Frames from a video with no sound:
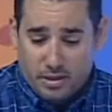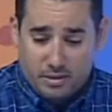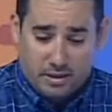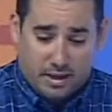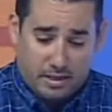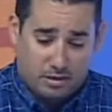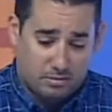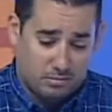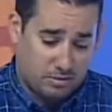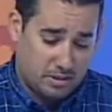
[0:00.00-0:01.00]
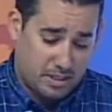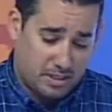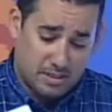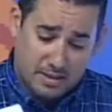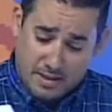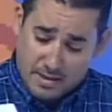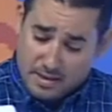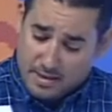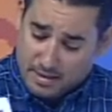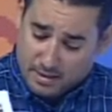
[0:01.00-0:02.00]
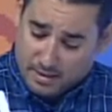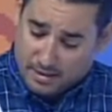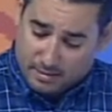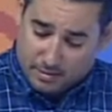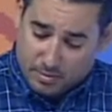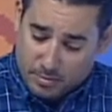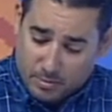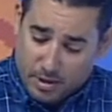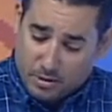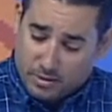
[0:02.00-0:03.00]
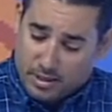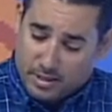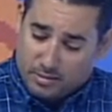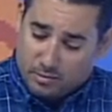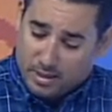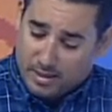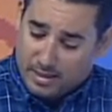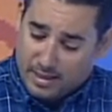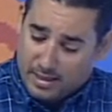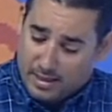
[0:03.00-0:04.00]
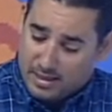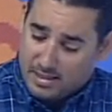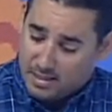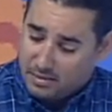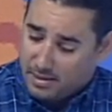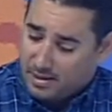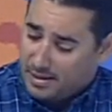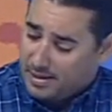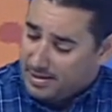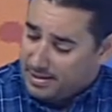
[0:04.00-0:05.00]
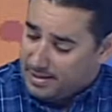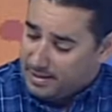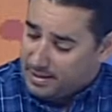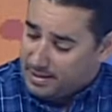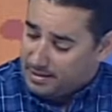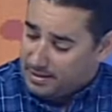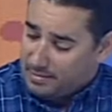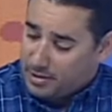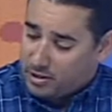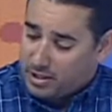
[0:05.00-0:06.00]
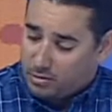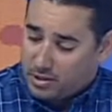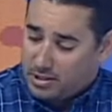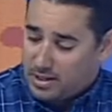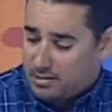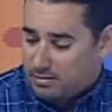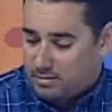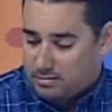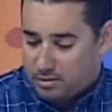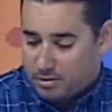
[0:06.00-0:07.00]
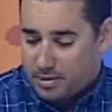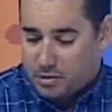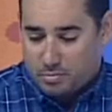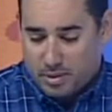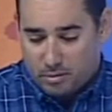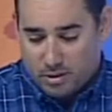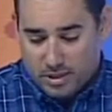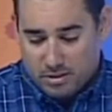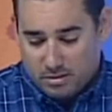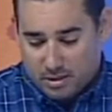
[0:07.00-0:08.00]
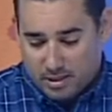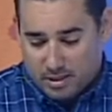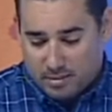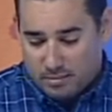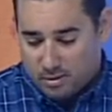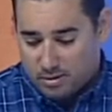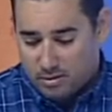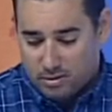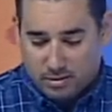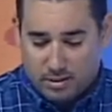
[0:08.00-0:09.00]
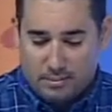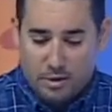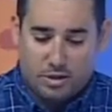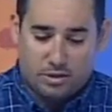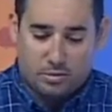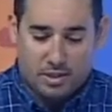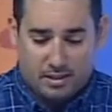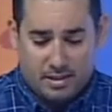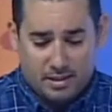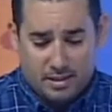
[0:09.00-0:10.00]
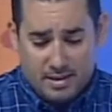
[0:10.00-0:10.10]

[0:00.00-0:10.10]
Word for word: medio, eh, aquí lo, lo tiene, eh, en un mismo medio ustedes, como que la isla recibe 3 millones de turistas, todos presumimos de eso, de que tenemos 3 millones de turistas